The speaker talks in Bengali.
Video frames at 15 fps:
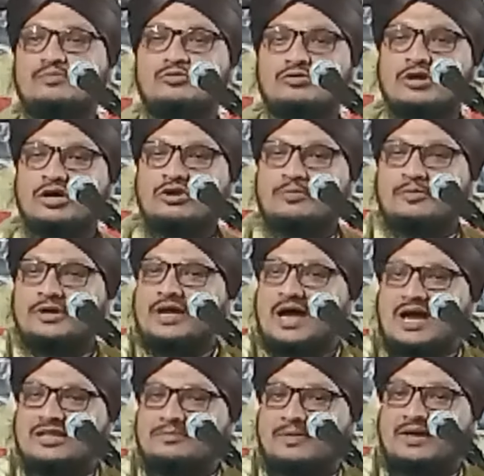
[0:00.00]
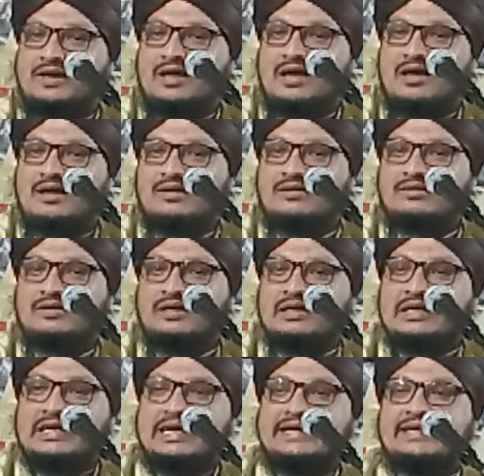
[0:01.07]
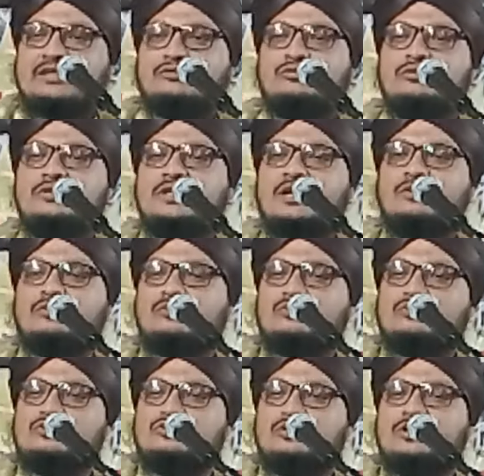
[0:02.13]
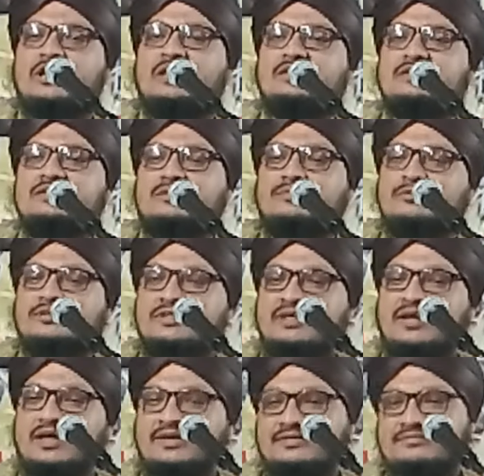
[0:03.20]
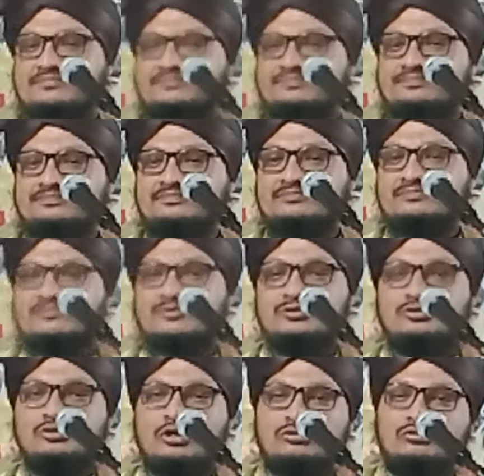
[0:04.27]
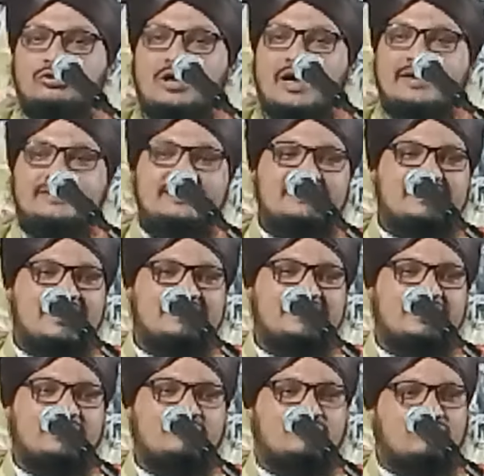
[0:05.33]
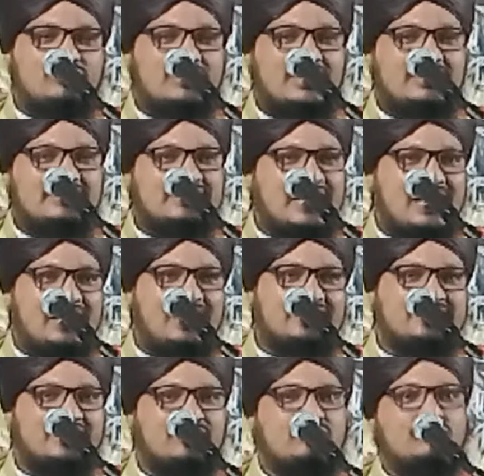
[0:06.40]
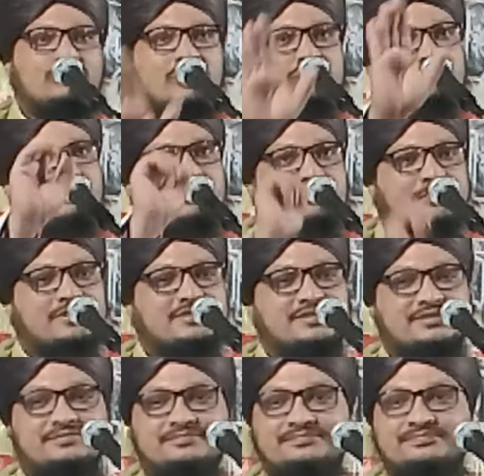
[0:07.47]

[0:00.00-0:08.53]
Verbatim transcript: বুকের উপরে হাত বানা এটা দুনিয়ার কোন সহি হাদিসের মধ্যে নাই যত হাদিস আছে কোনটা জাল আছে কোনটা জয়ীফ আছে